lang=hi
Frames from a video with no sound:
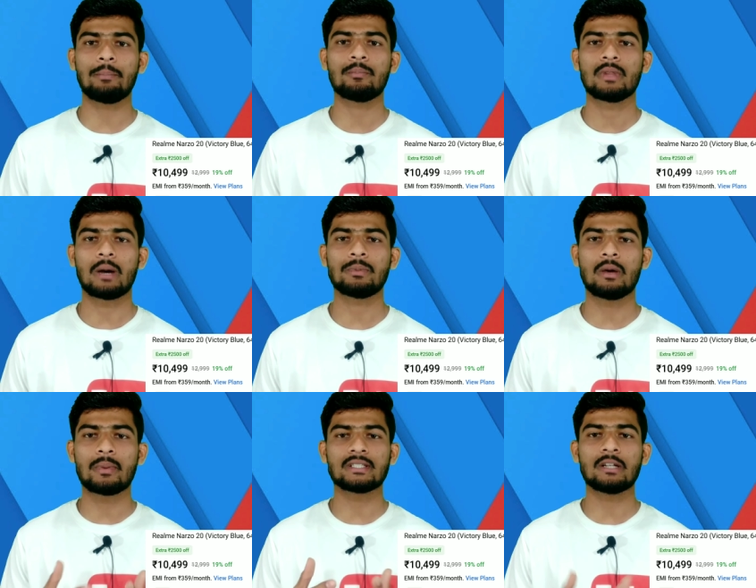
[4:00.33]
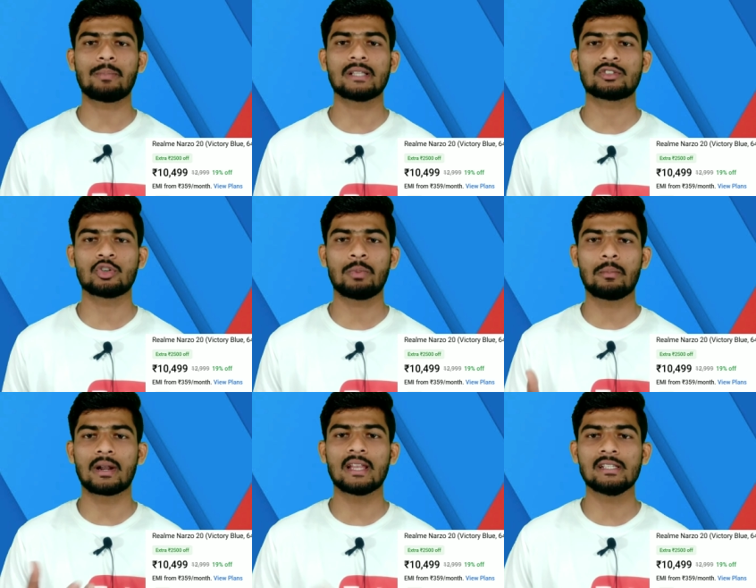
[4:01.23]
आप अपना बजट पांच सौ
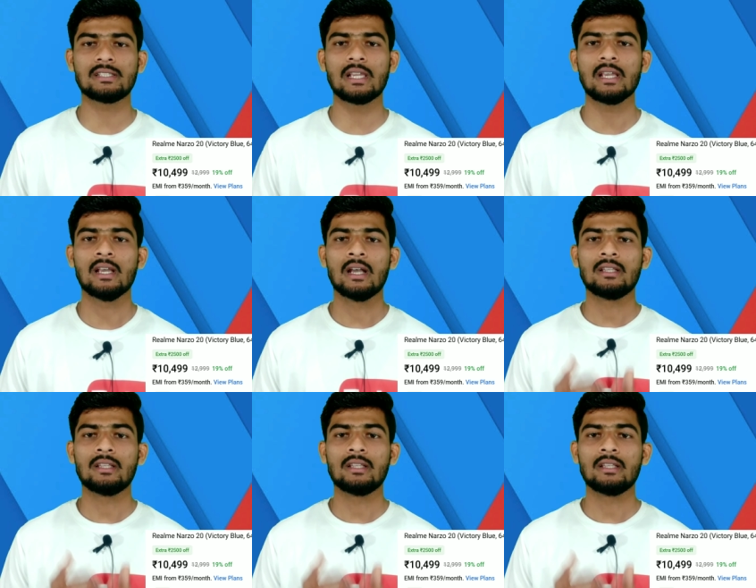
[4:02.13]
रुपए बढ़ा लीजिए